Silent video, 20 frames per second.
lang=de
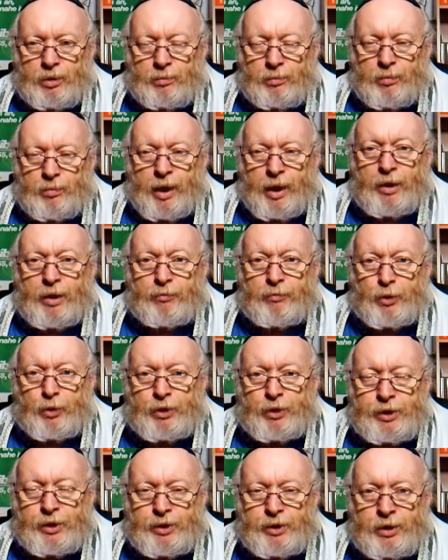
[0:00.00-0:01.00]
Mein
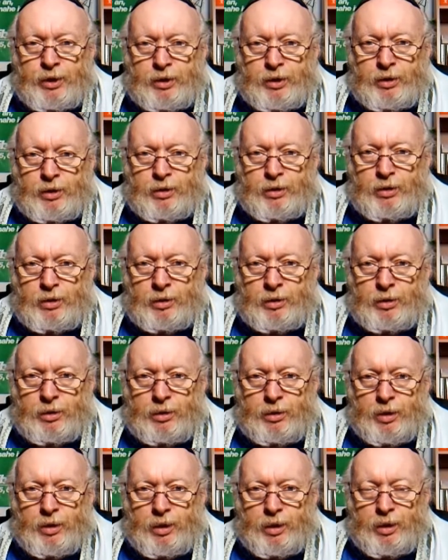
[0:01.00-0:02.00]
Wunsch ist,
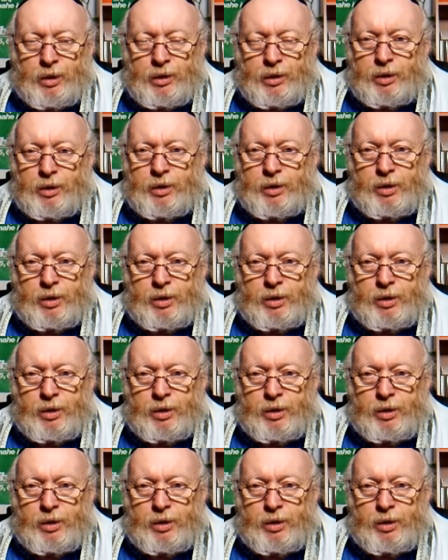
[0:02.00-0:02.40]
nicht